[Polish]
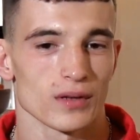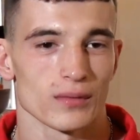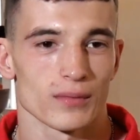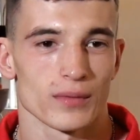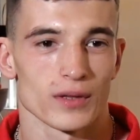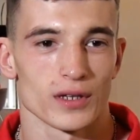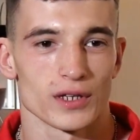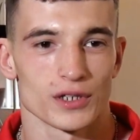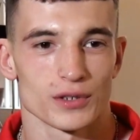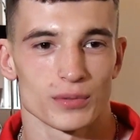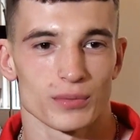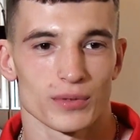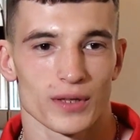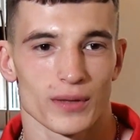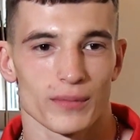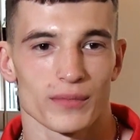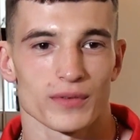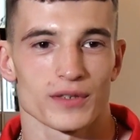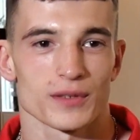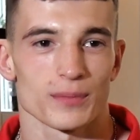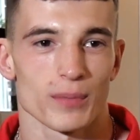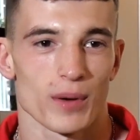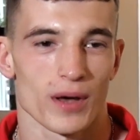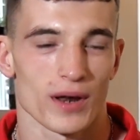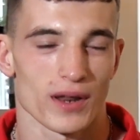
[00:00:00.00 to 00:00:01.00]
Mieliśmy
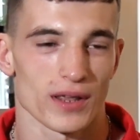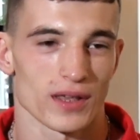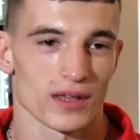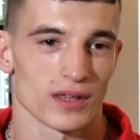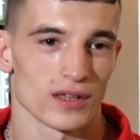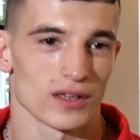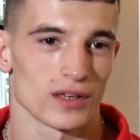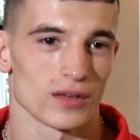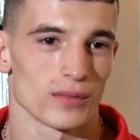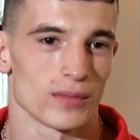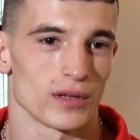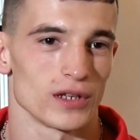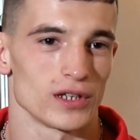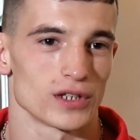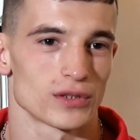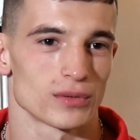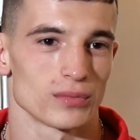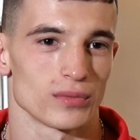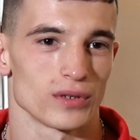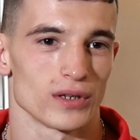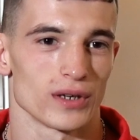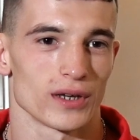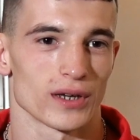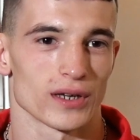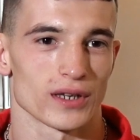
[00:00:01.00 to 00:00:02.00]
tam sparingi,
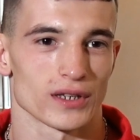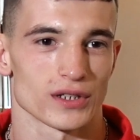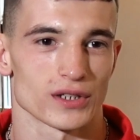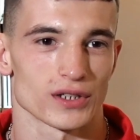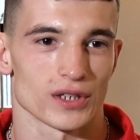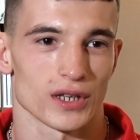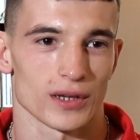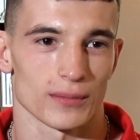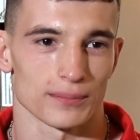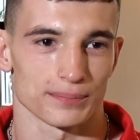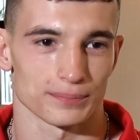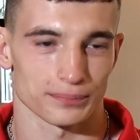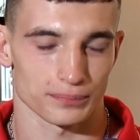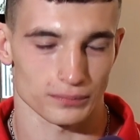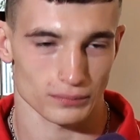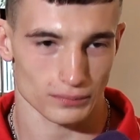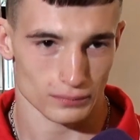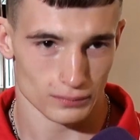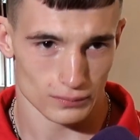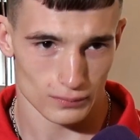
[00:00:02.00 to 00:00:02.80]
mieliśmy jakieś tam